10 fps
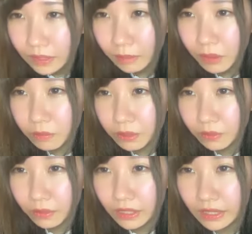生ゴミ
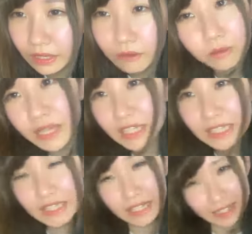転がってたらゴミ屋
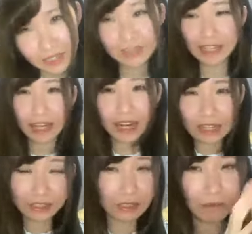敷じゃないそうそうだか
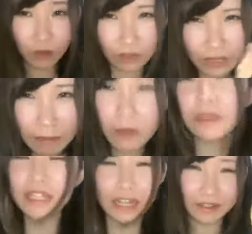ら生
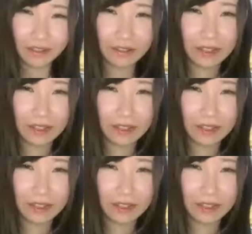ゴミじゃないね